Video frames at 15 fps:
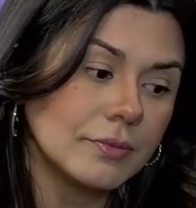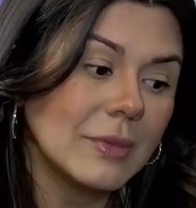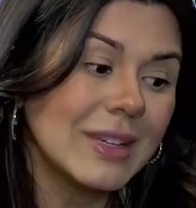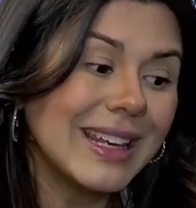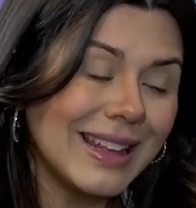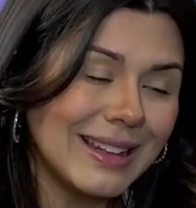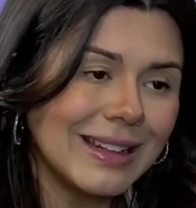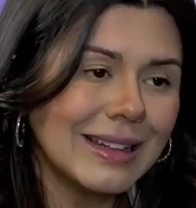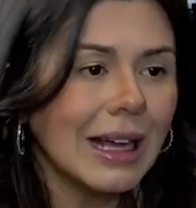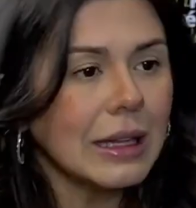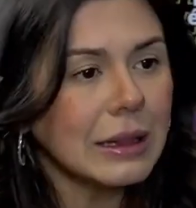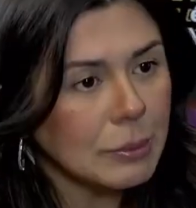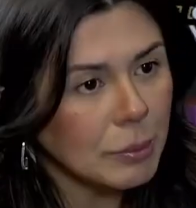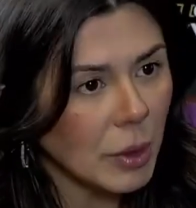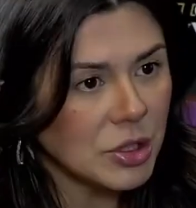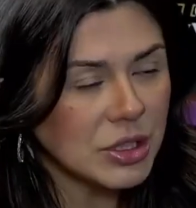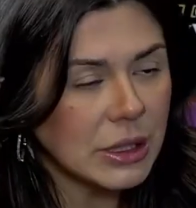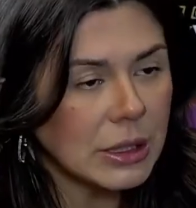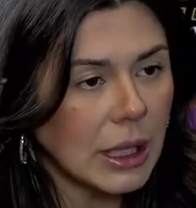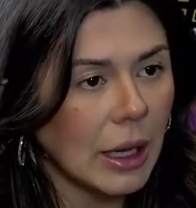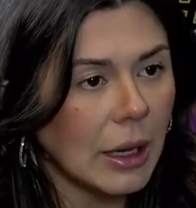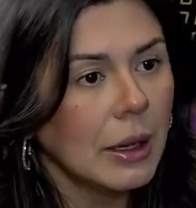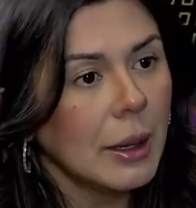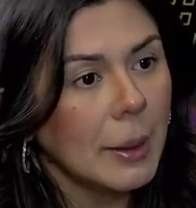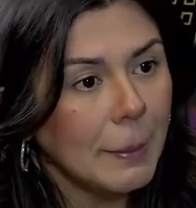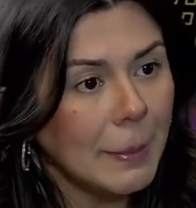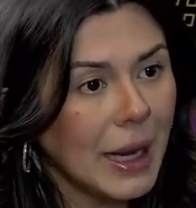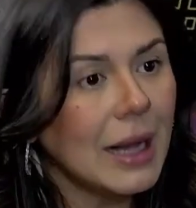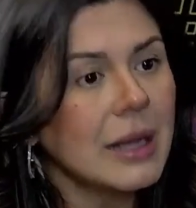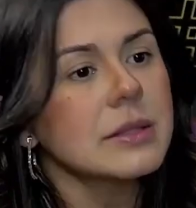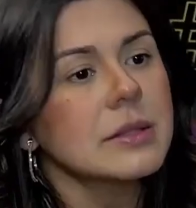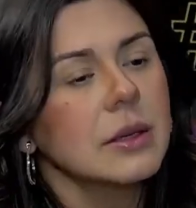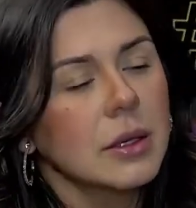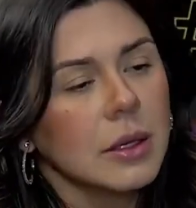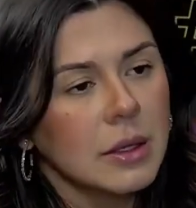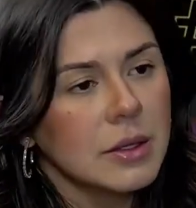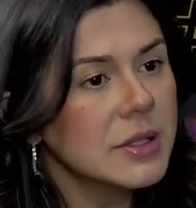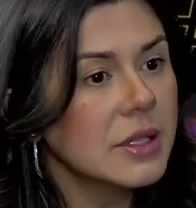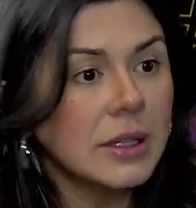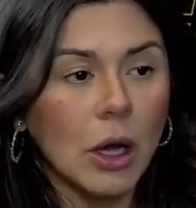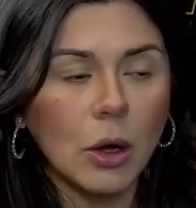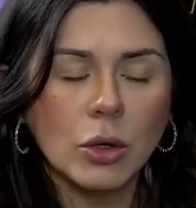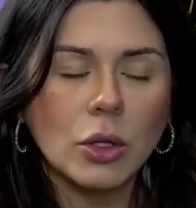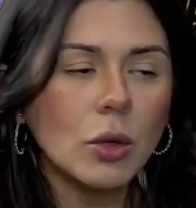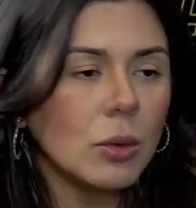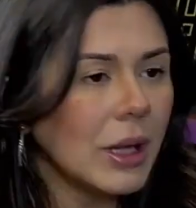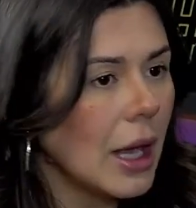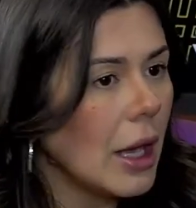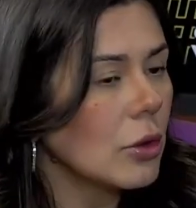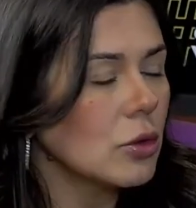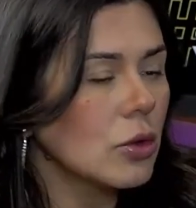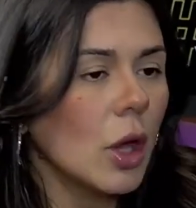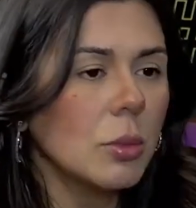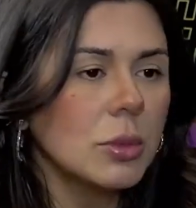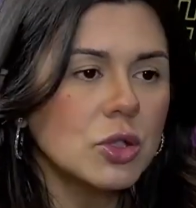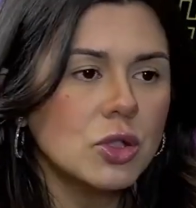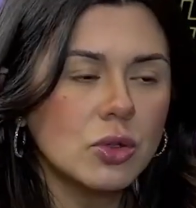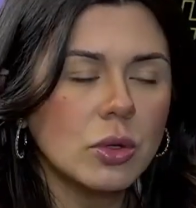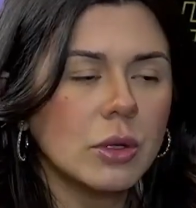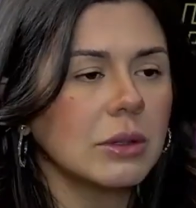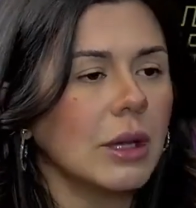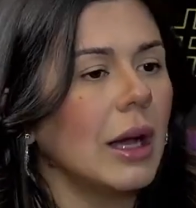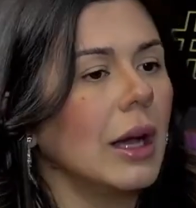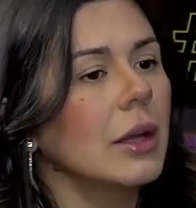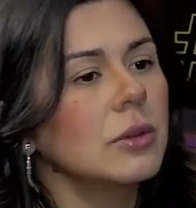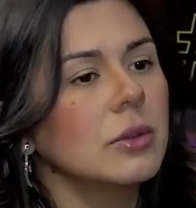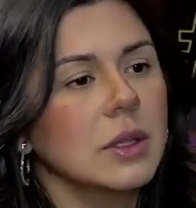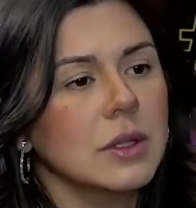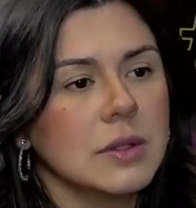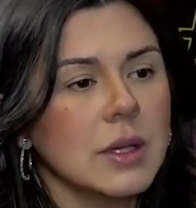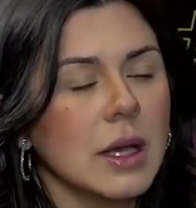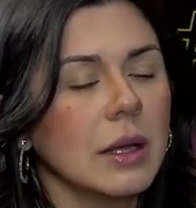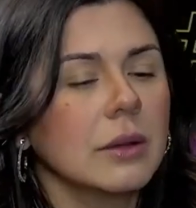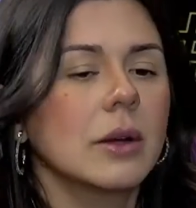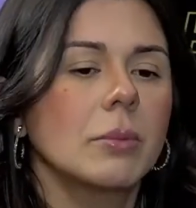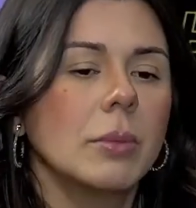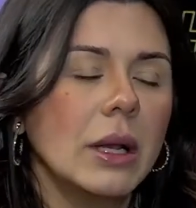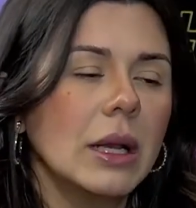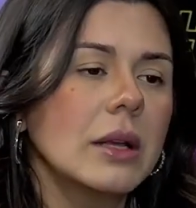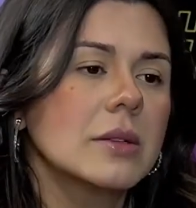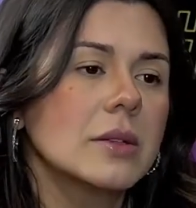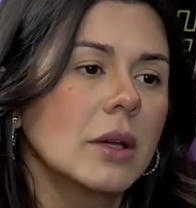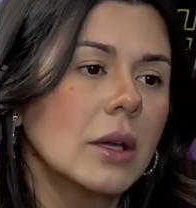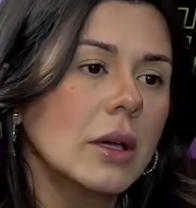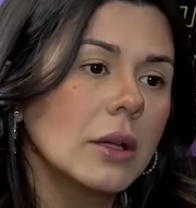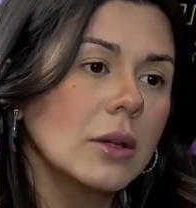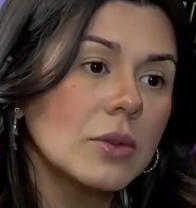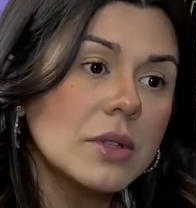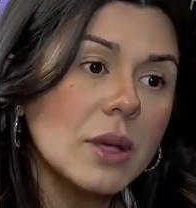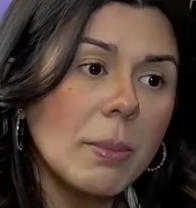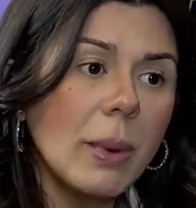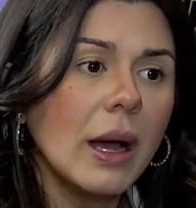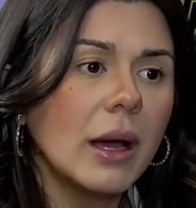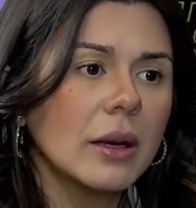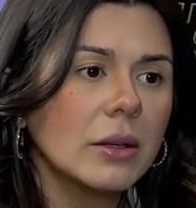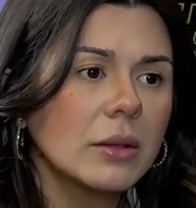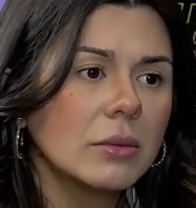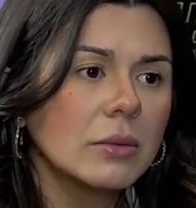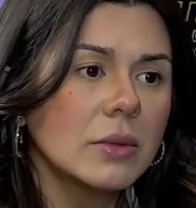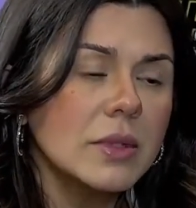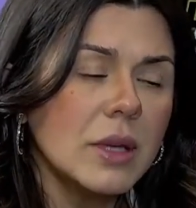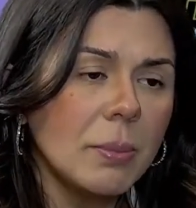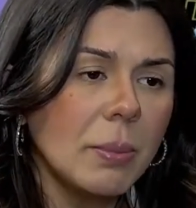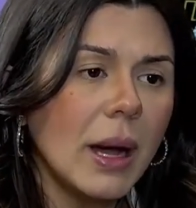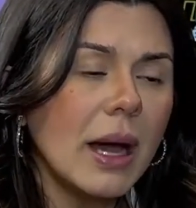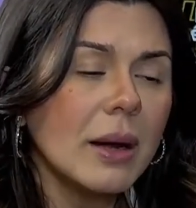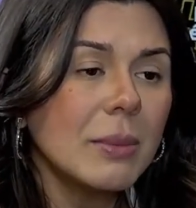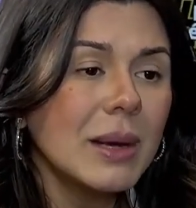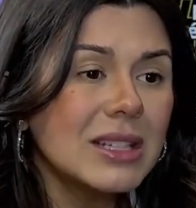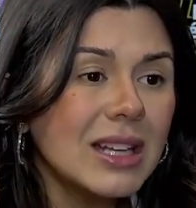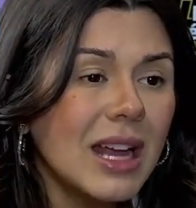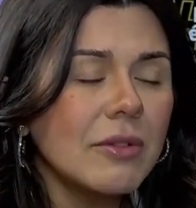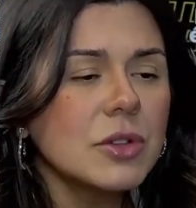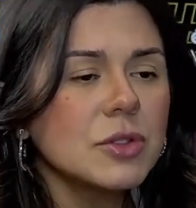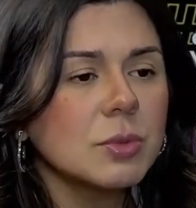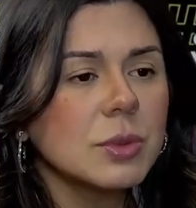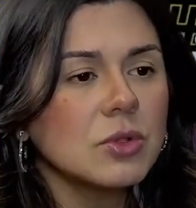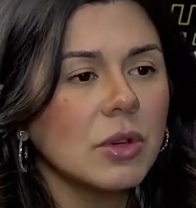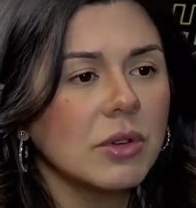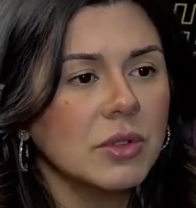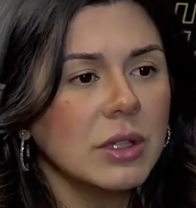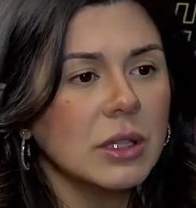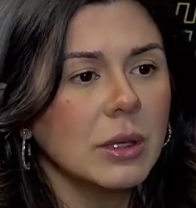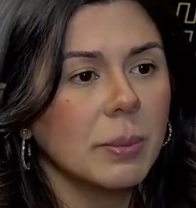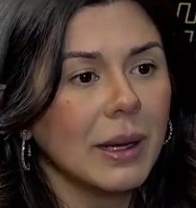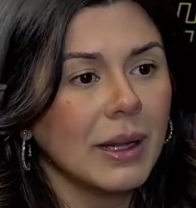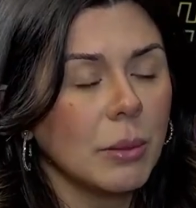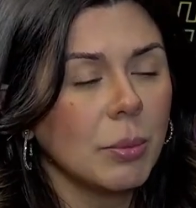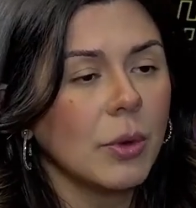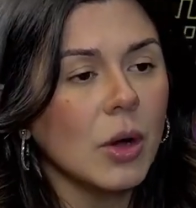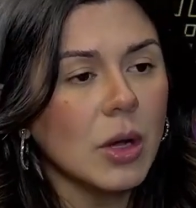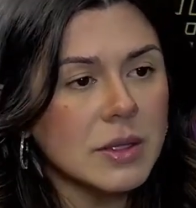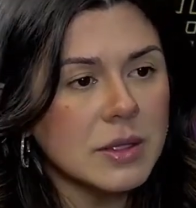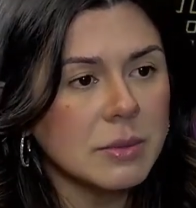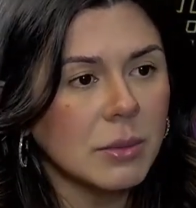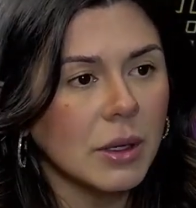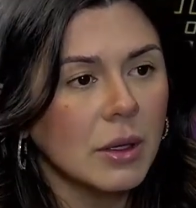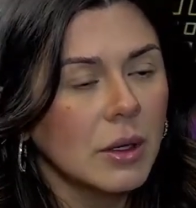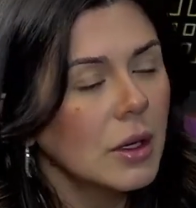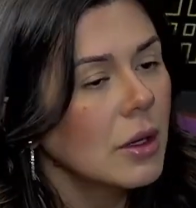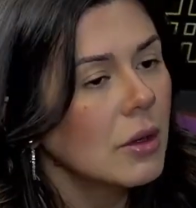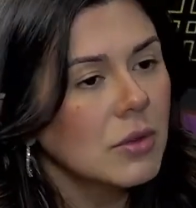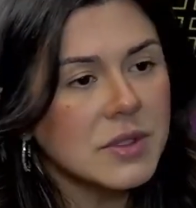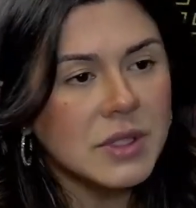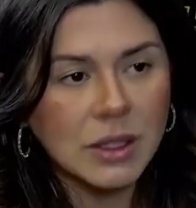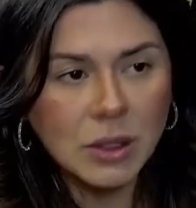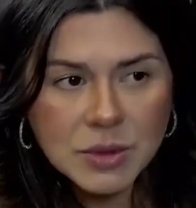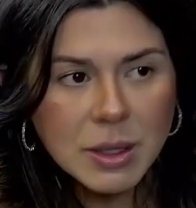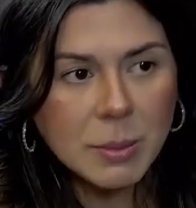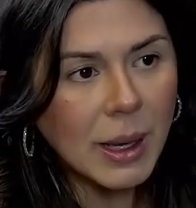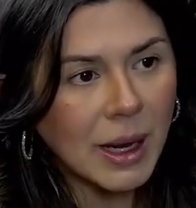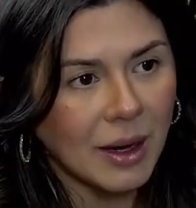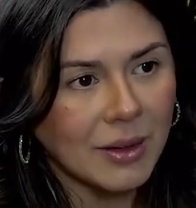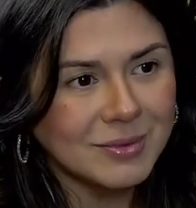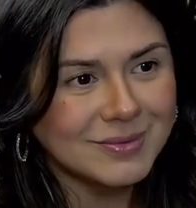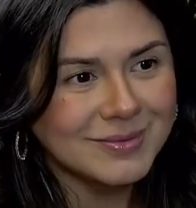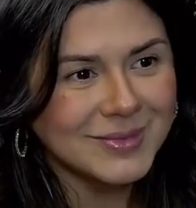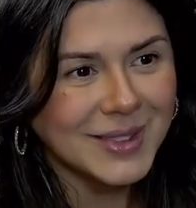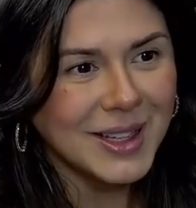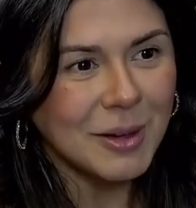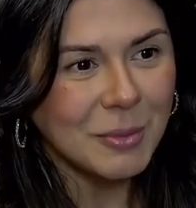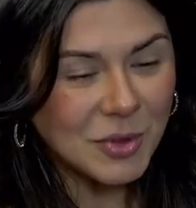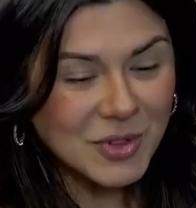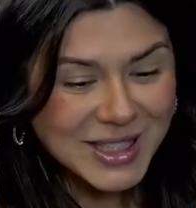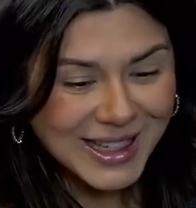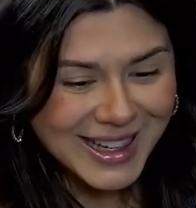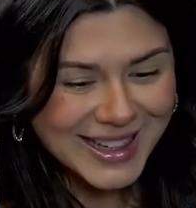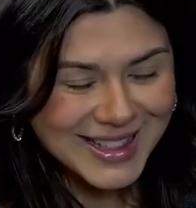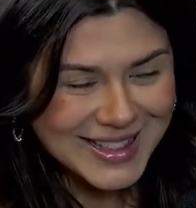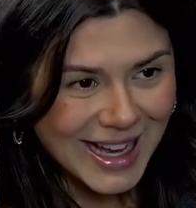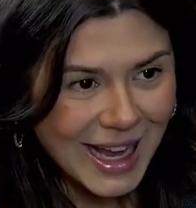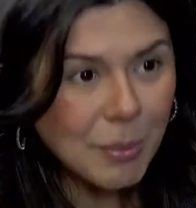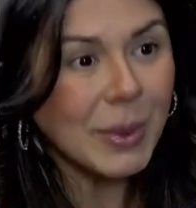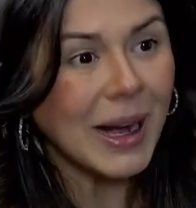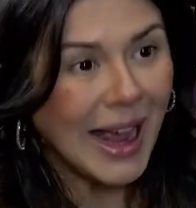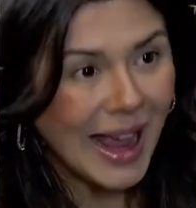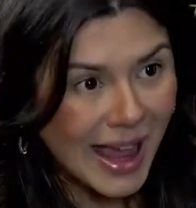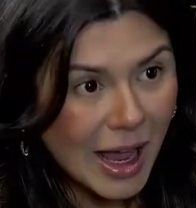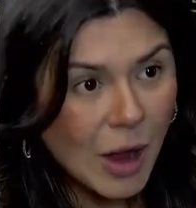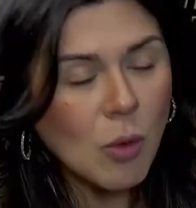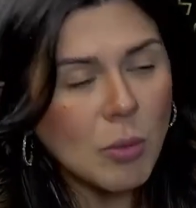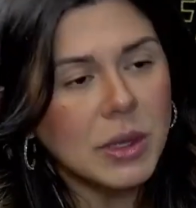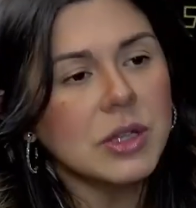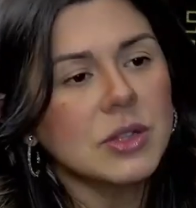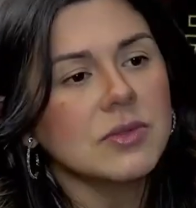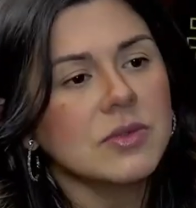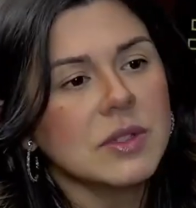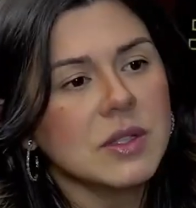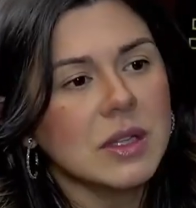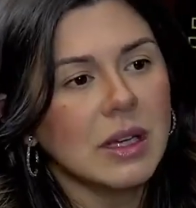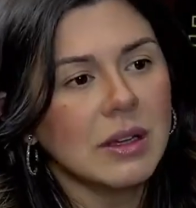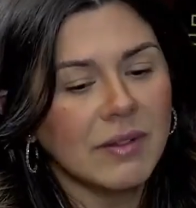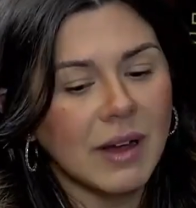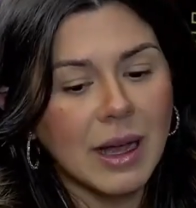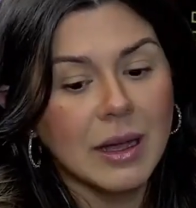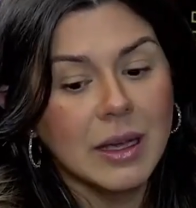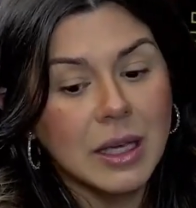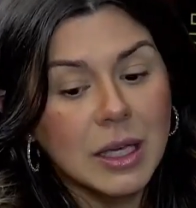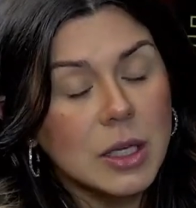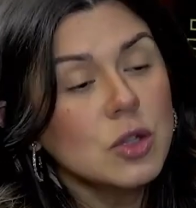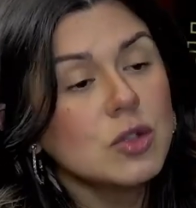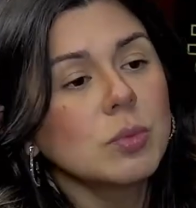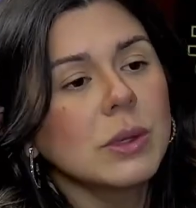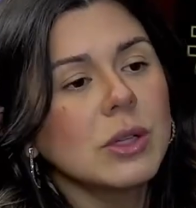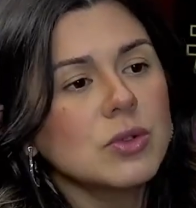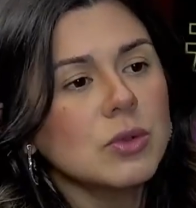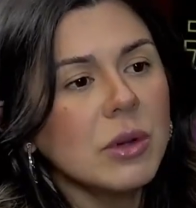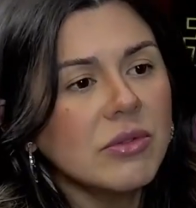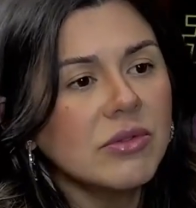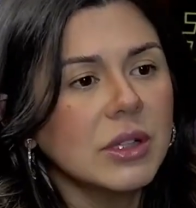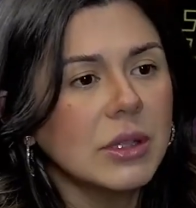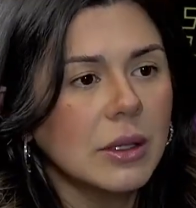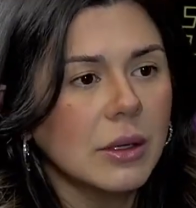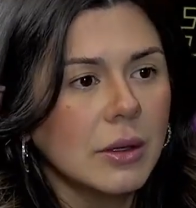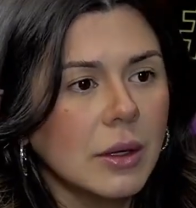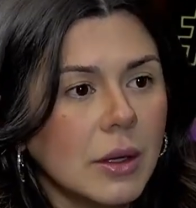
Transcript: quer tentar? Pode tentar. Mas, se não, eu não quero, tô realmente esgotado e etc. Beleza. Então, separa. Separa, mas leva isso para sua vida para na próxima você não separar para você casar, para realmente você levar isso para sua vida.